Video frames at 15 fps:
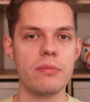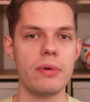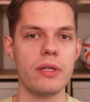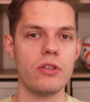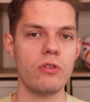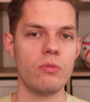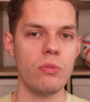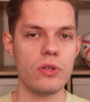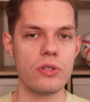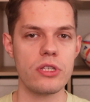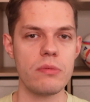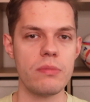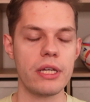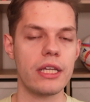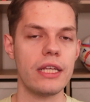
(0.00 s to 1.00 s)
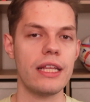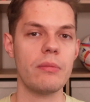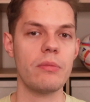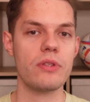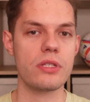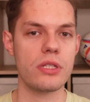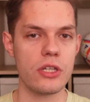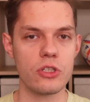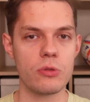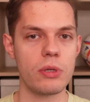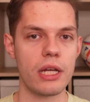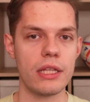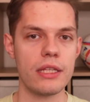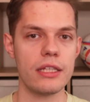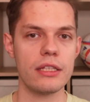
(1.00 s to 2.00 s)
będą mocnym, jak nie najmocniejszym
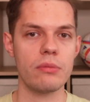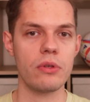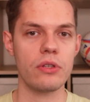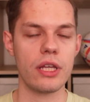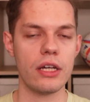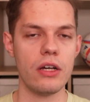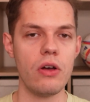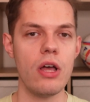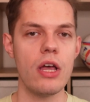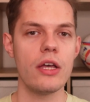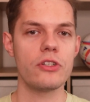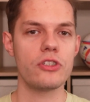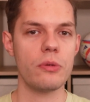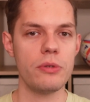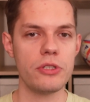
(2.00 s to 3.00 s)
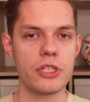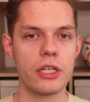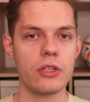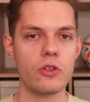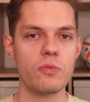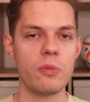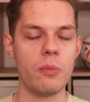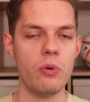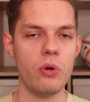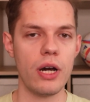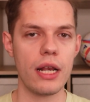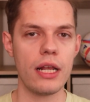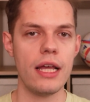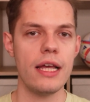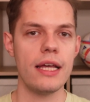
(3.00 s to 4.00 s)
kandydatem do tego, żeby sięgnąć po
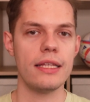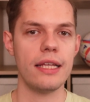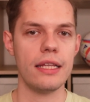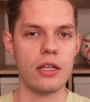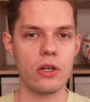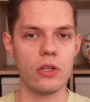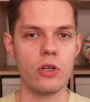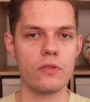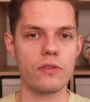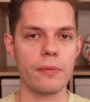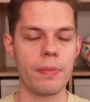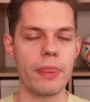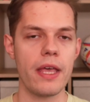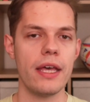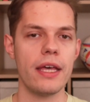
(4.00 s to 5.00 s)
puchar na narodowym.